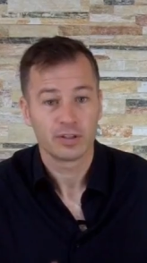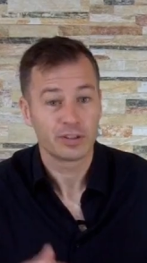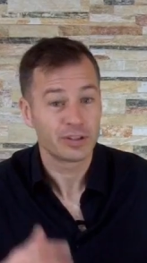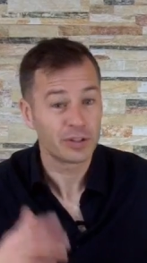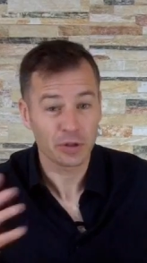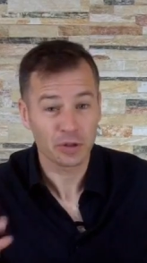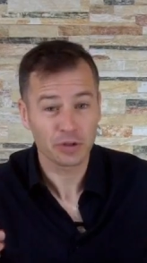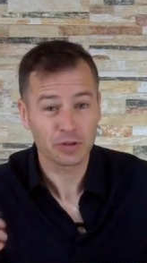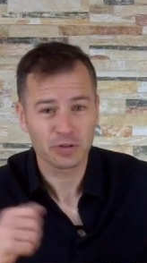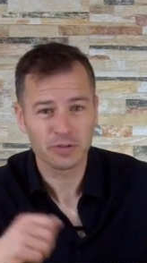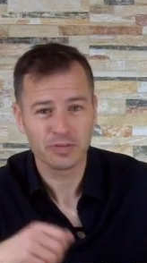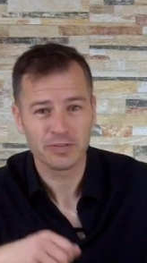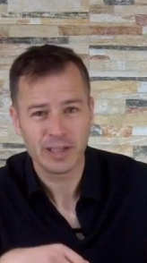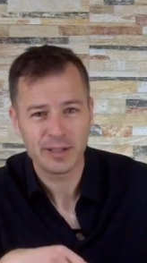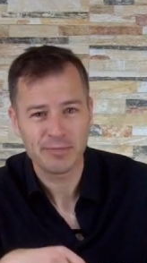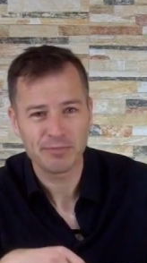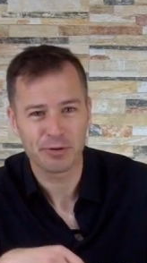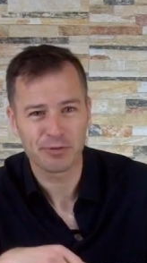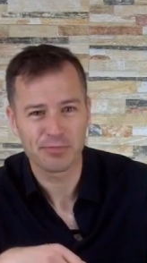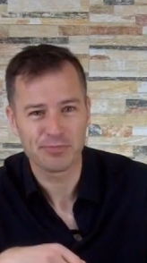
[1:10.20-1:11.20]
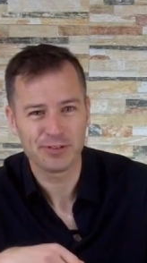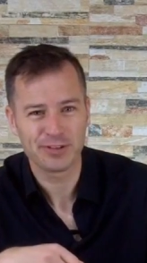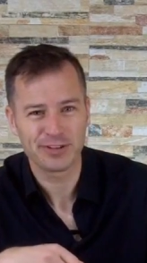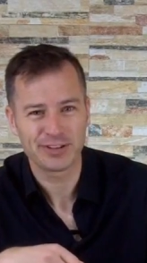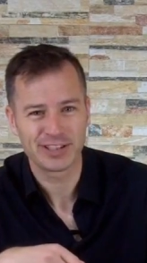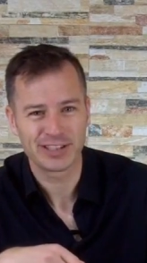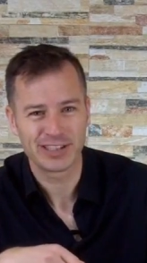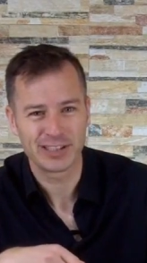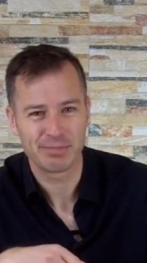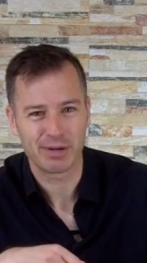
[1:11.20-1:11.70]
Se retrouver pour mieux
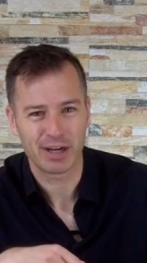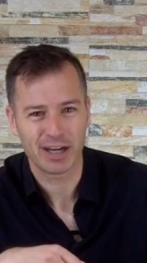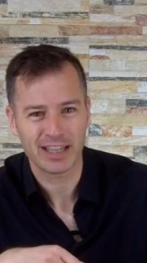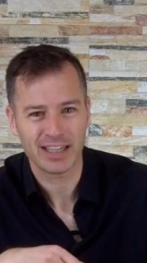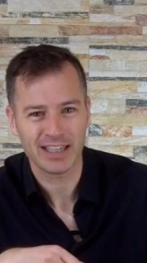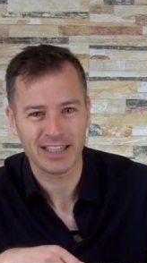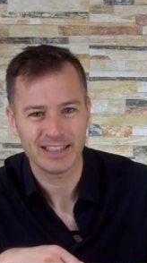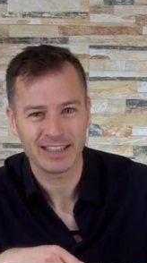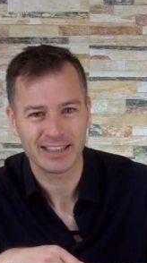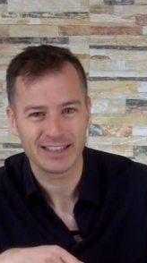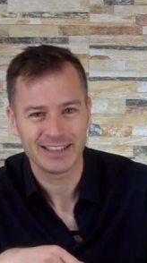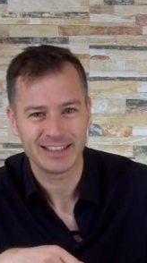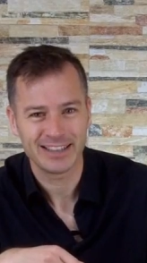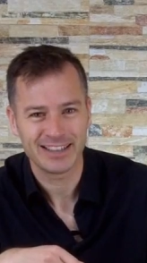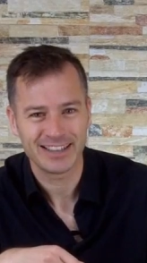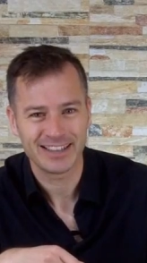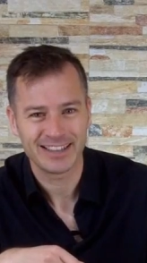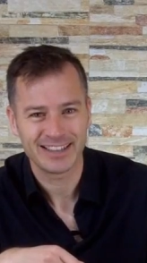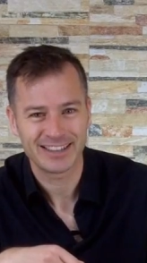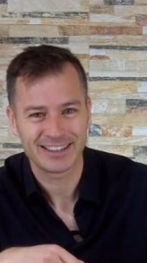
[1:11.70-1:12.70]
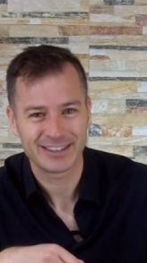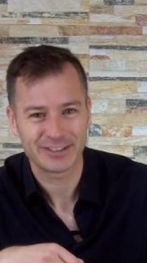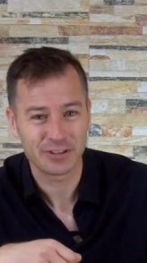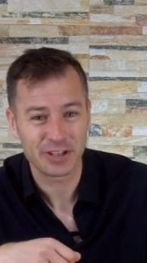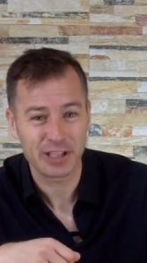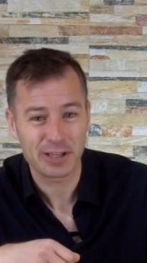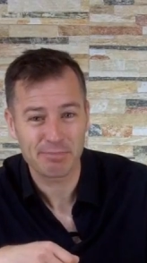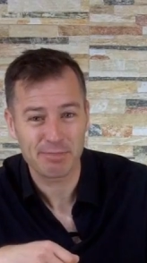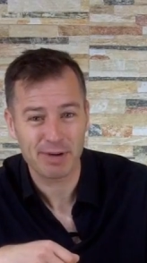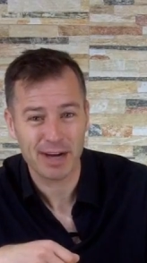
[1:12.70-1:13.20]
se séparer, ce
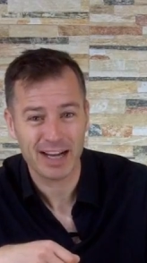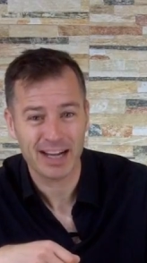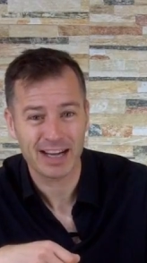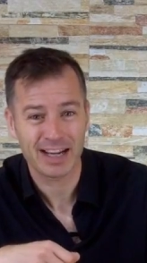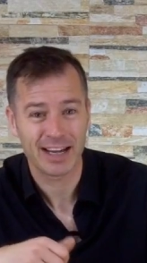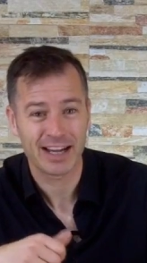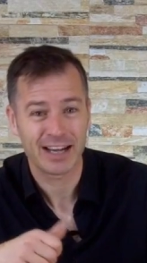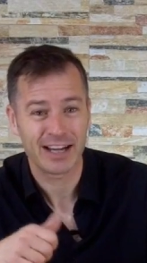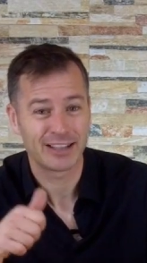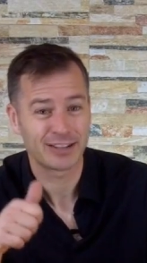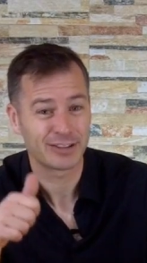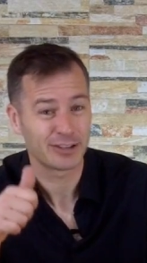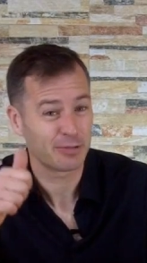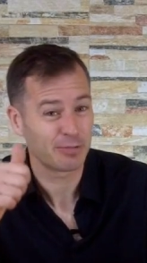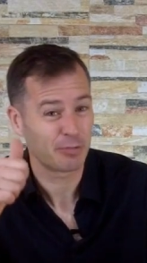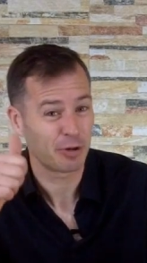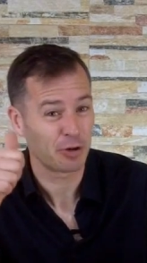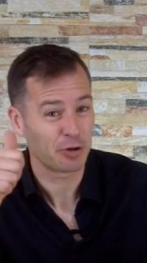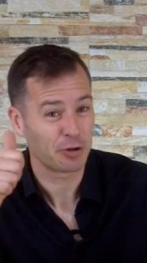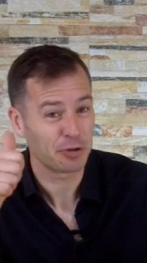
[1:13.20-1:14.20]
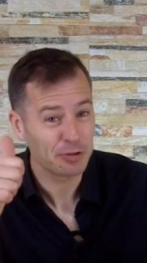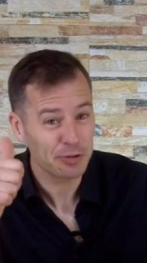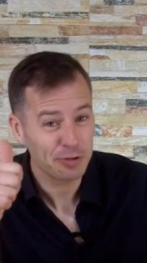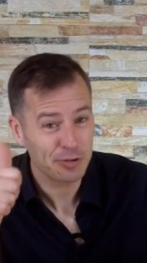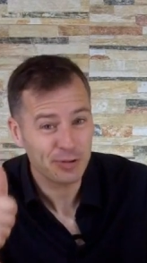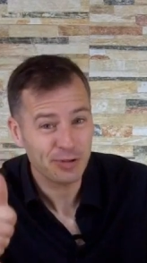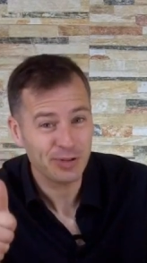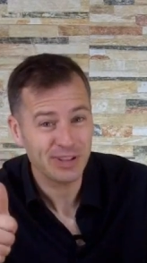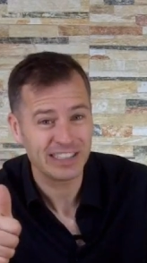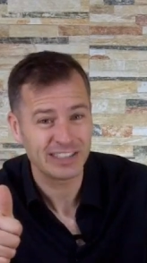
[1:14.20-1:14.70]
n'est pas seulement
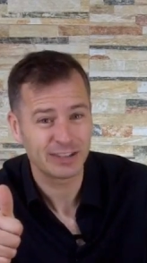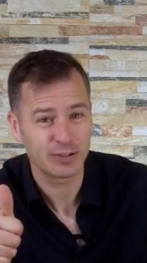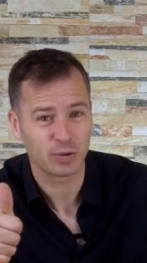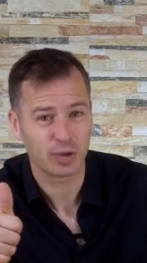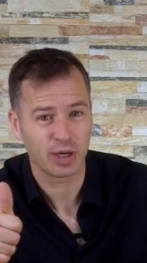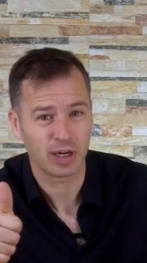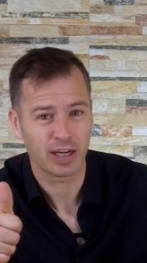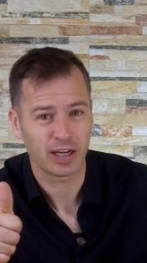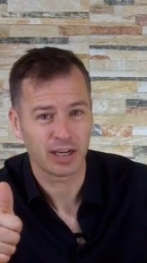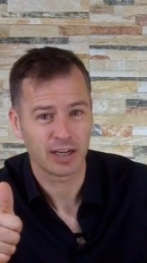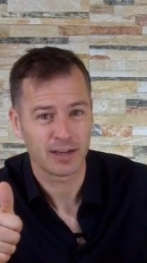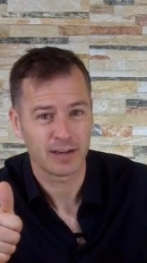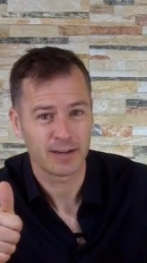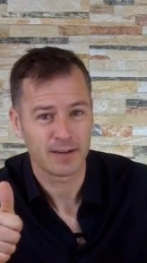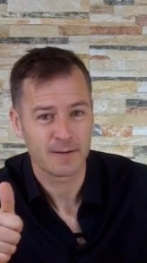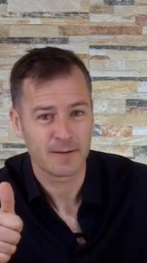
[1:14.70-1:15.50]
une histoire,